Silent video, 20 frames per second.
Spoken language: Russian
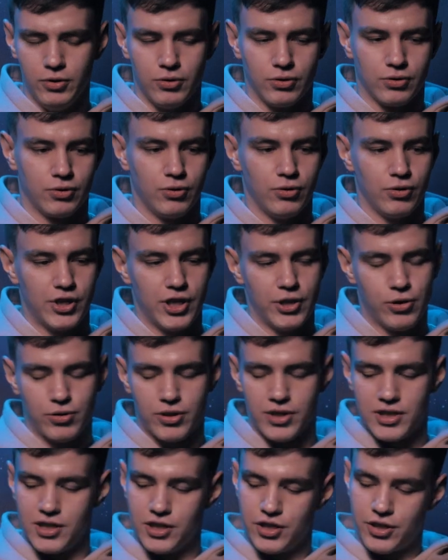Ну, то
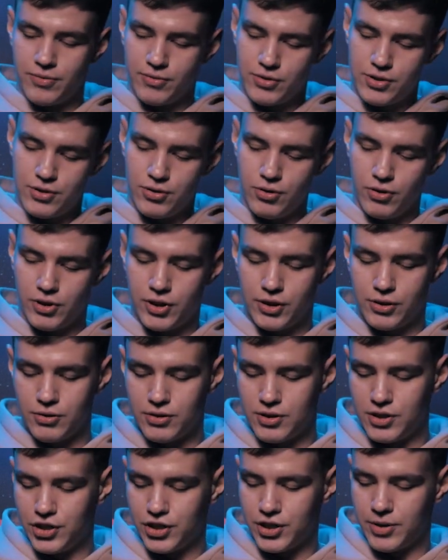девушка слишком высокая, то
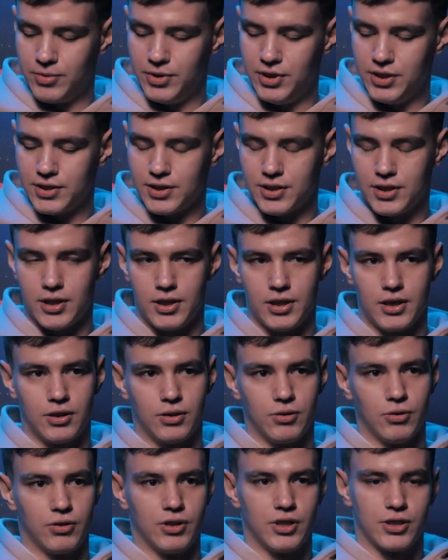слишком низкая,
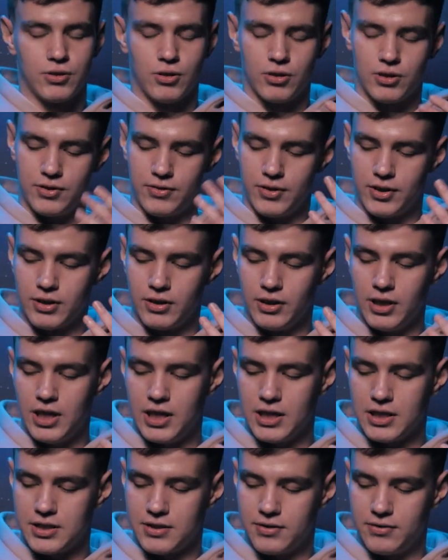то не тот цвет
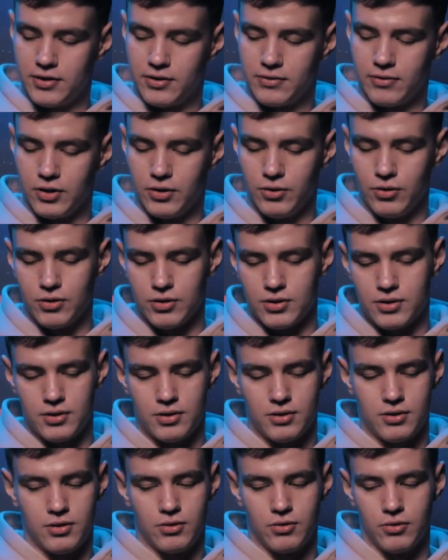глаз, цвет
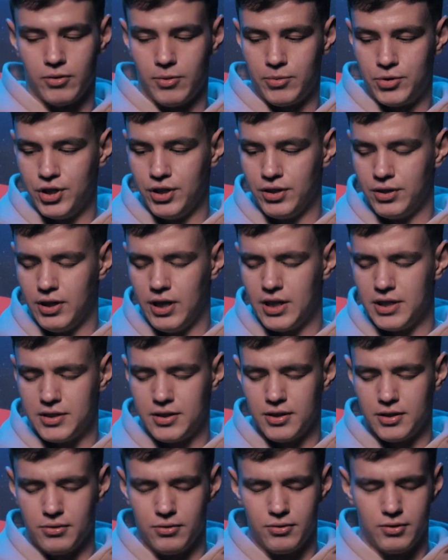волос, то вообще
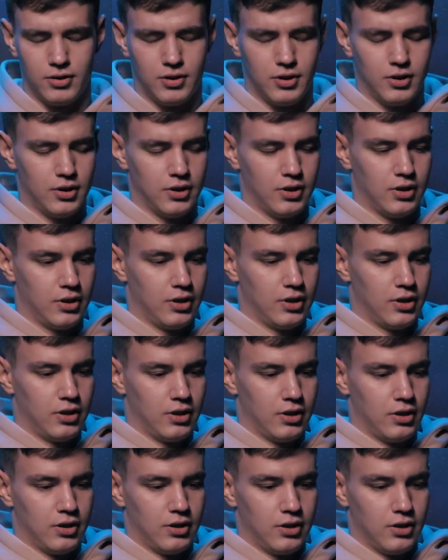Настя, ну.
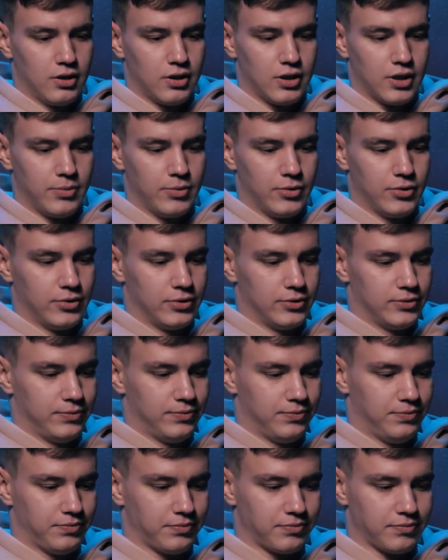Кому,
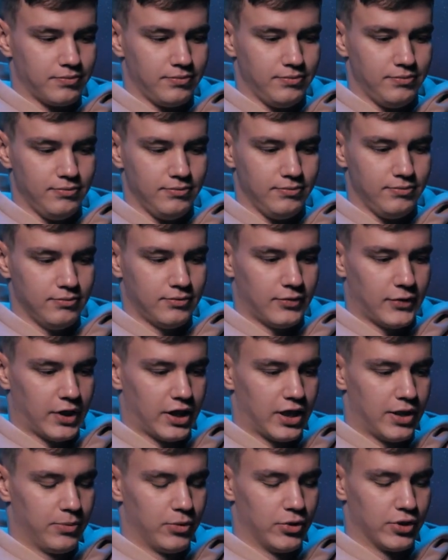
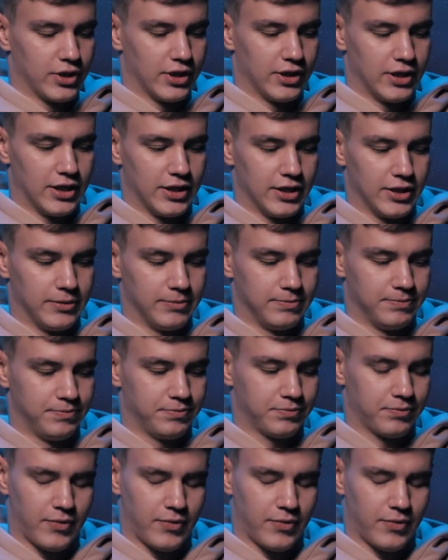кому это надо?